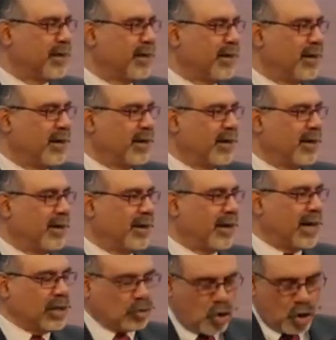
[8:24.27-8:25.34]
¿Qué es lo que
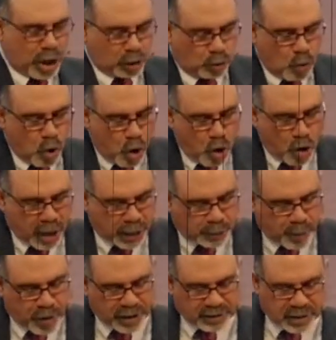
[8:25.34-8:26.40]
tú colocas por
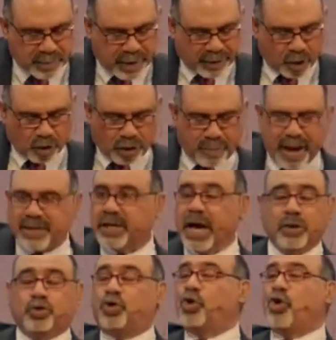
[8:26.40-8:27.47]
encima de los demás? Yo no
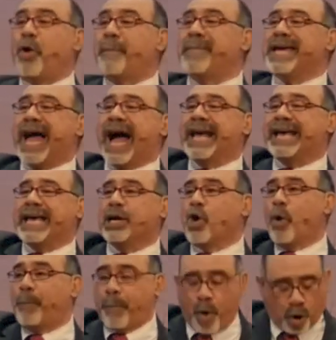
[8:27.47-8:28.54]
me airo por
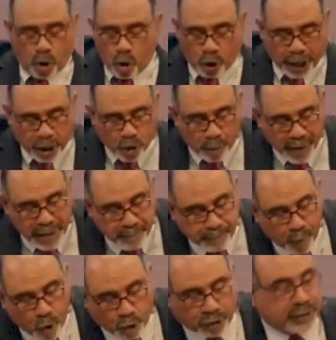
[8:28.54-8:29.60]
lo que no me
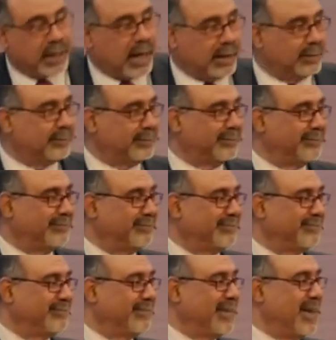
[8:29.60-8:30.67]
importa.
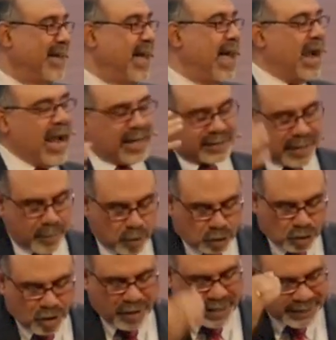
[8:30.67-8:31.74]
Las emociones siempre